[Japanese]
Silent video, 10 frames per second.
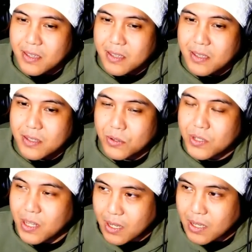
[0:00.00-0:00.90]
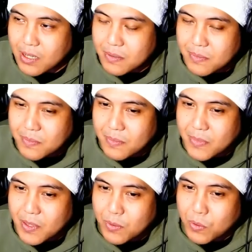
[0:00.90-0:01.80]
そしたら
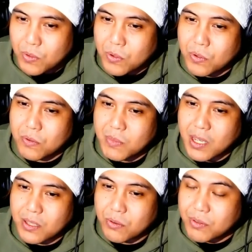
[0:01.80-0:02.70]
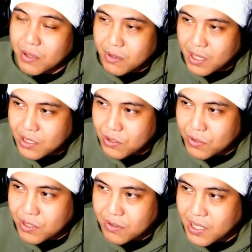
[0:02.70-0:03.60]
このまあトンネル検証し
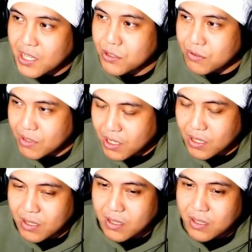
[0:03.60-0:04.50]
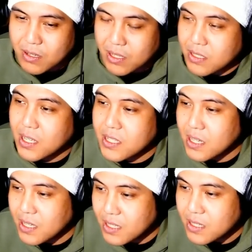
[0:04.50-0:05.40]
てる最中にリスナーさん
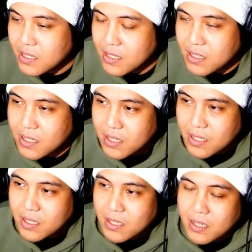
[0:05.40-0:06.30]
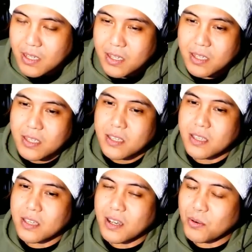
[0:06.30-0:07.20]
がね「い
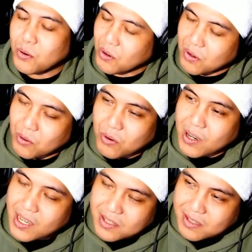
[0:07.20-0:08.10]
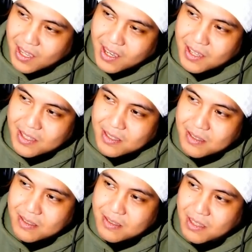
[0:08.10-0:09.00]
やここ怖いですね」っ
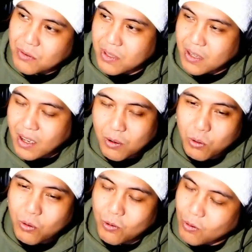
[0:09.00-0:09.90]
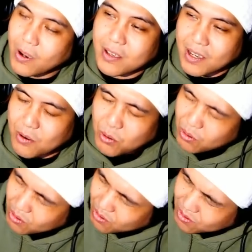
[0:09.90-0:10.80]
て言ってきて、あ、ここ怖い、いやこ
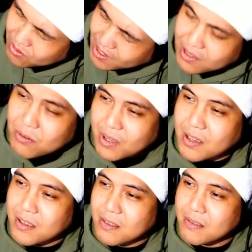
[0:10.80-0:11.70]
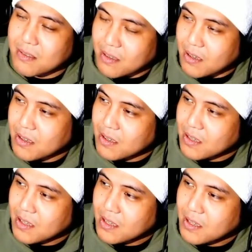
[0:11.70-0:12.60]
こ怖いよねっって
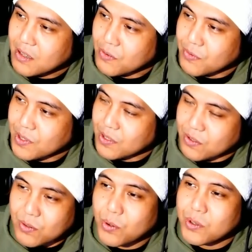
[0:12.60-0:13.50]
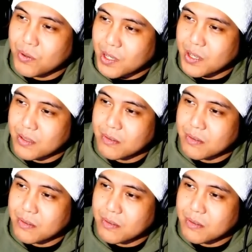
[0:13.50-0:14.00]
雰囲気すごいよね。